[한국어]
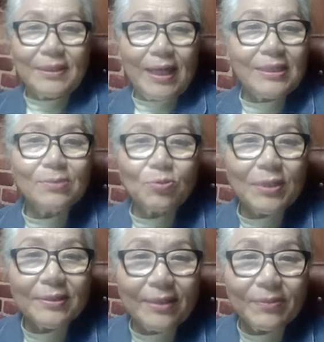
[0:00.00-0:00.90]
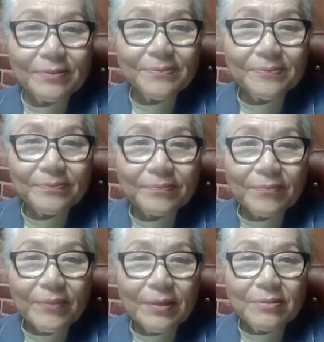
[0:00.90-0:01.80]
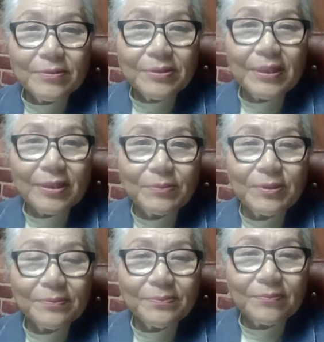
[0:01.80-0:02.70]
알지 못한다면 그 사람은